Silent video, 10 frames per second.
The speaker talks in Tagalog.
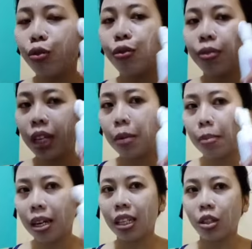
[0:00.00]
niyo 15
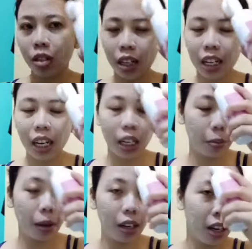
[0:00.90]
minutes or na, ah,
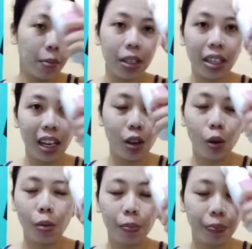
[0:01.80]
kadepende naman sa
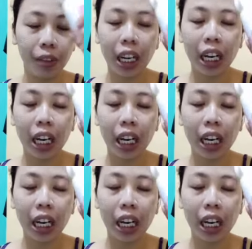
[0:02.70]
inyo kung